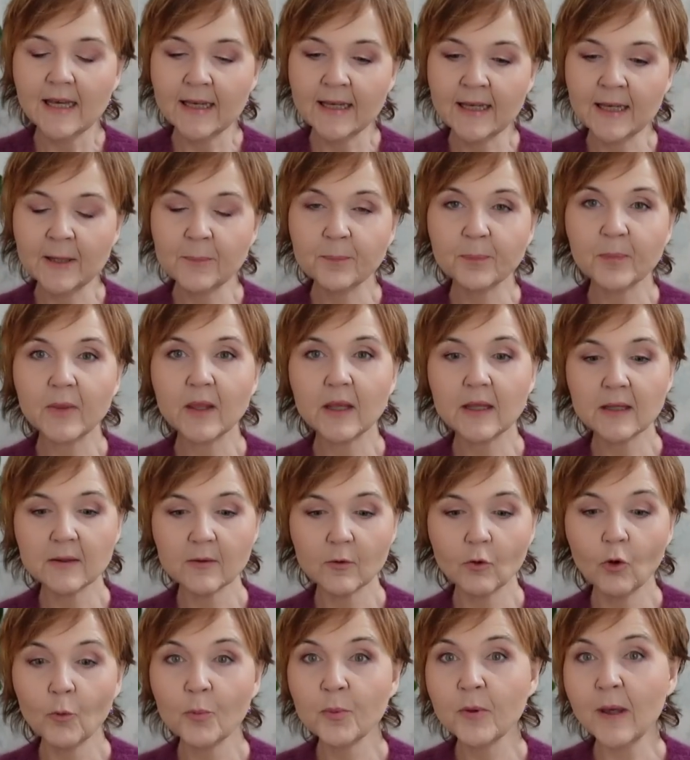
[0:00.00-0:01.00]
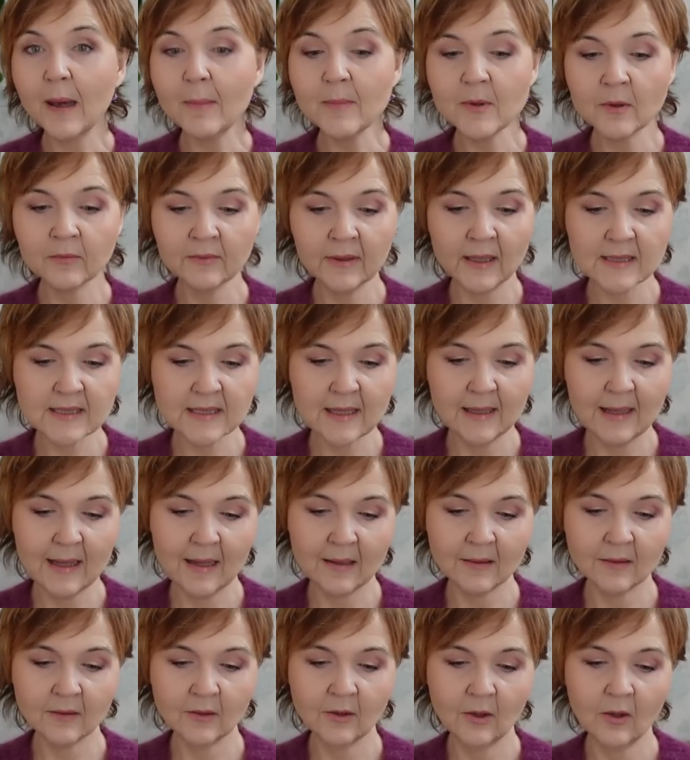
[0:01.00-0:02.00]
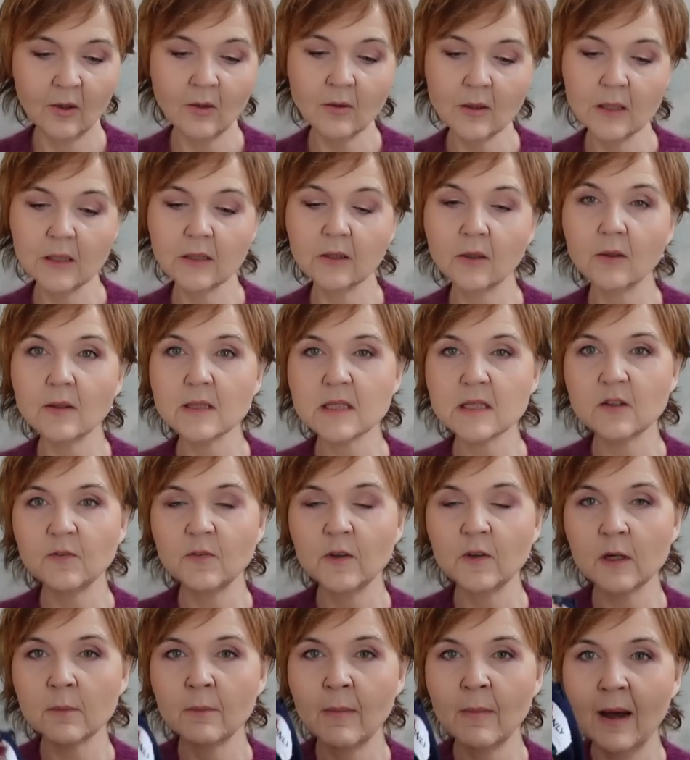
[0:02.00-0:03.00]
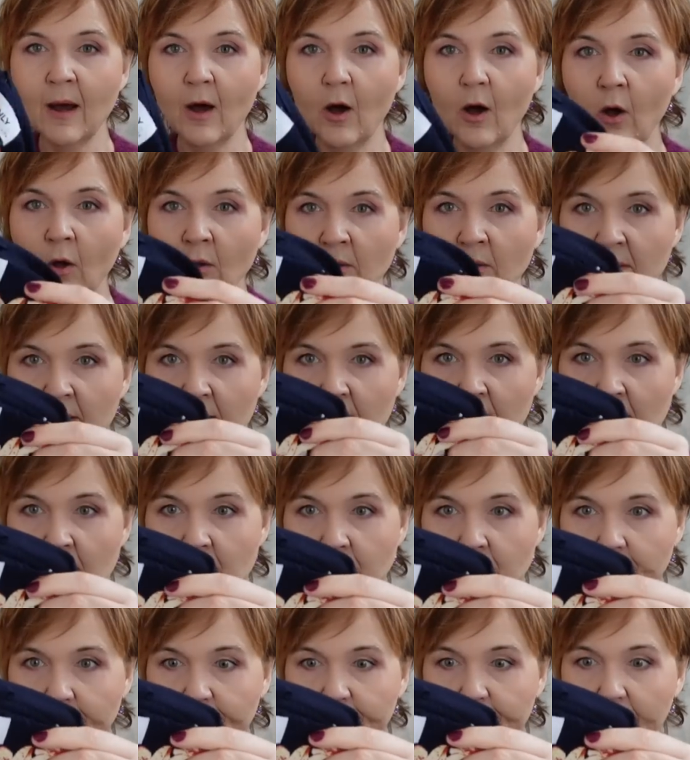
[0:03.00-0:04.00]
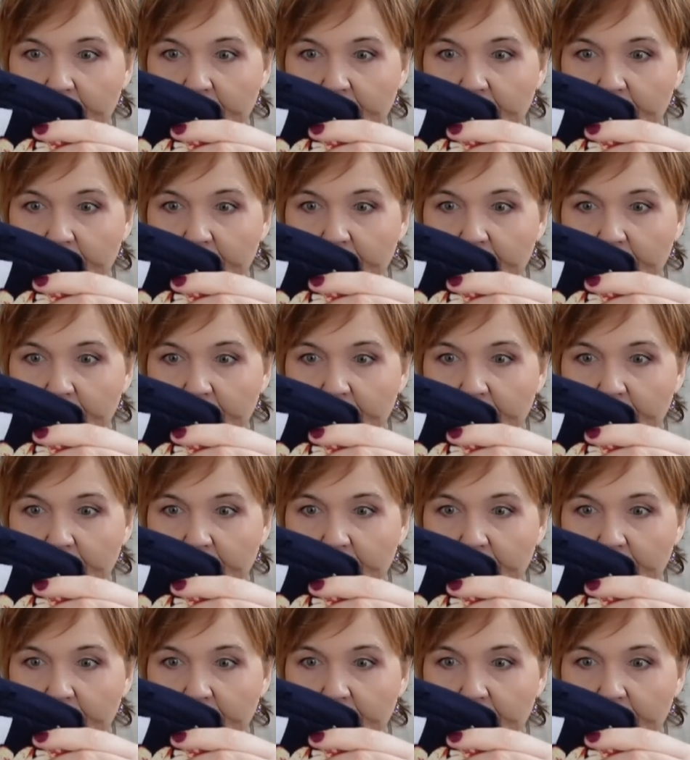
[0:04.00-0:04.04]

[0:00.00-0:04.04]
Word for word: Y, kupiłam ją na Zalando i to jest firma Only.